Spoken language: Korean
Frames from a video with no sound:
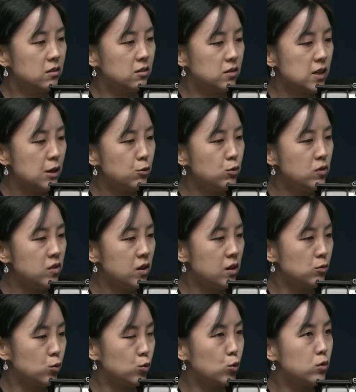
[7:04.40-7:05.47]
그
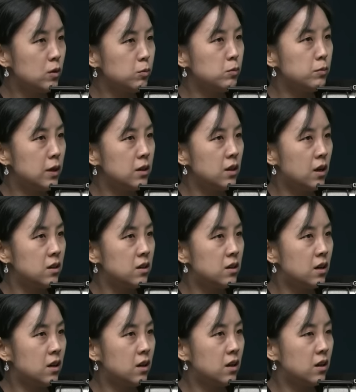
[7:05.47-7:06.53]
사용자랑 노동자뿐만이
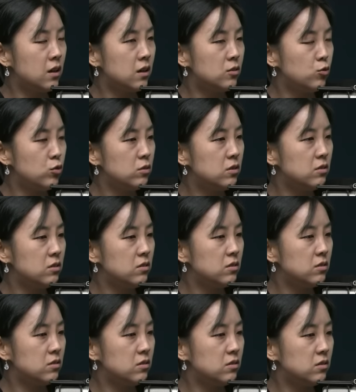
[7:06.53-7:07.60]
아니라
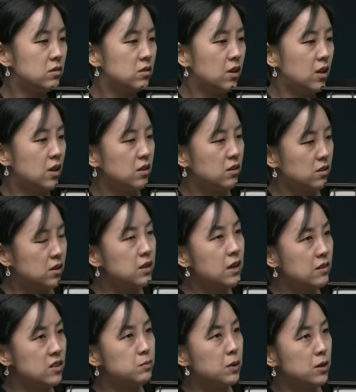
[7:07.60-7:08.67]
그 그때
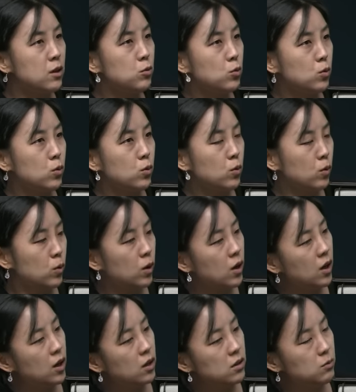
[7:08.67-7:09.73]
당시만 해도
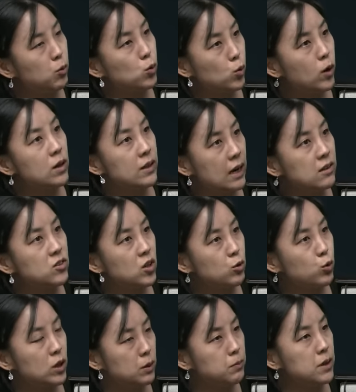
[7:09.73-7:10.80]
그 보도할
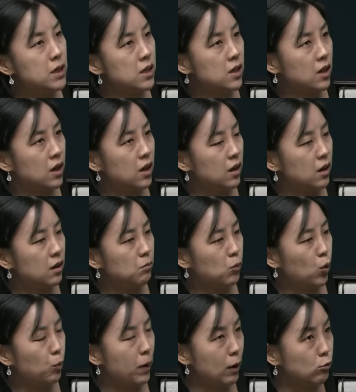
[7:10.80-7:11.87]
당시에도 이미
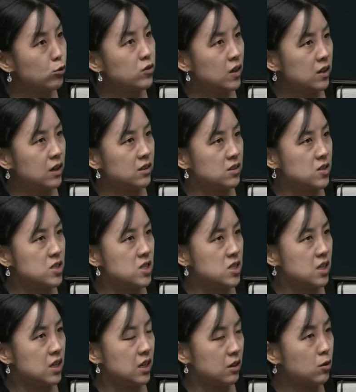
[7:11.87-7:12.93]
뭐
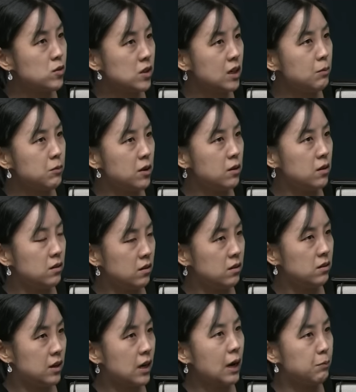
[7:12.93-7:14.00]
배우자라든지 이런
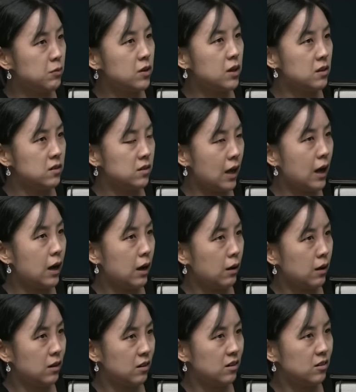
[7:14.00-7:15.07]
사람들의 갑질까지
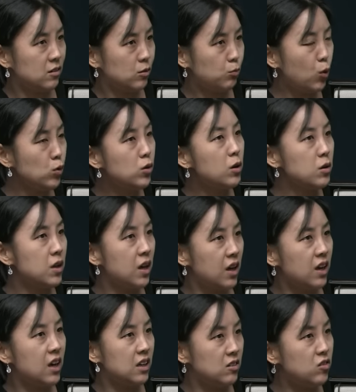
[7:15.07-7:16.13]
다
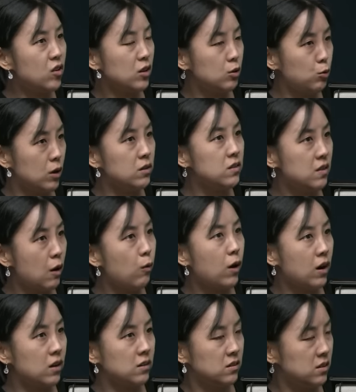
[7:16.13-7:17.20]
폭넓게 인정이 예, 되는 해요.
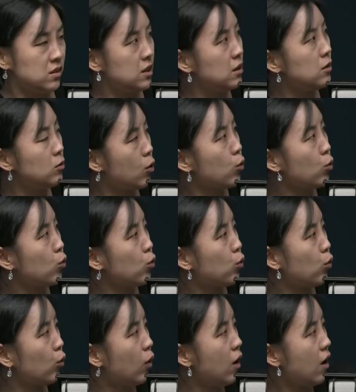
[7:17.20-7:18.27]
상황인
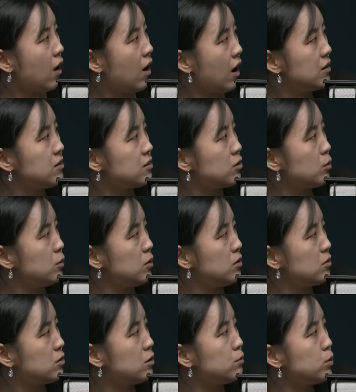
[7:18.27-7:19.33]
거고. 네. 아니
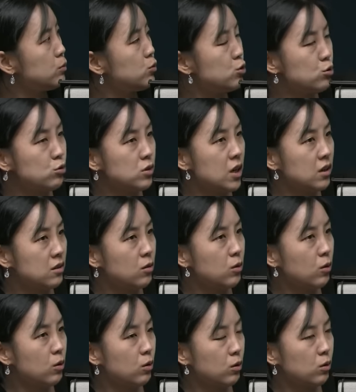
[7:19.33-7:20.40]
그러면은 금품 수수나
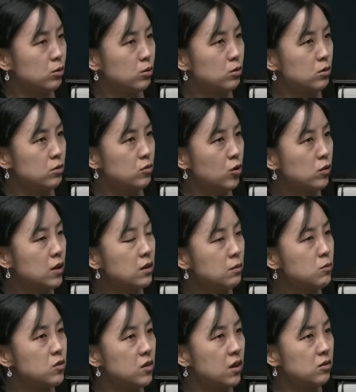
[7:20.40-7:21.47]
이런 것들은
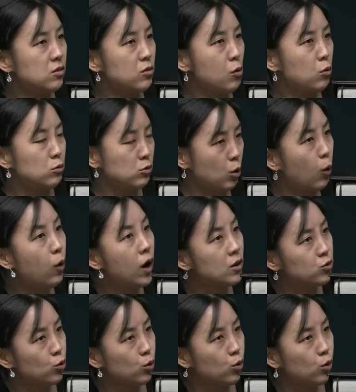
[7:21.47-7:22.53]
청탁금지 같은 경우는
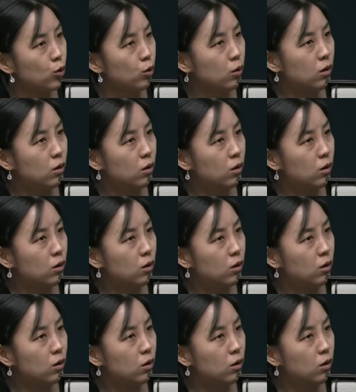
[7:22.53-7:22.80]
더하죠.